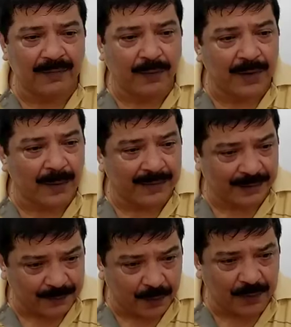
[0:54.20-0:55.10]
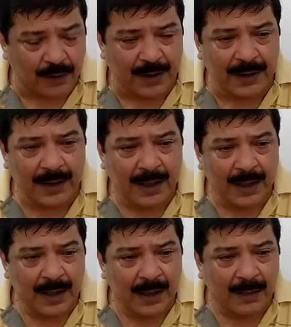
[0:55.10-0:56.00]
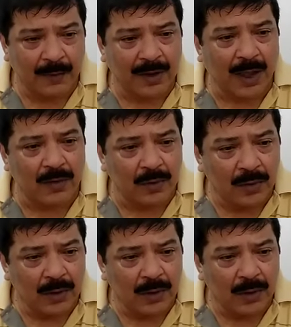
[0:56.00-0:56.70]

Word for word: ফোনে আমার রেসপন্ড করেন বলে কাকু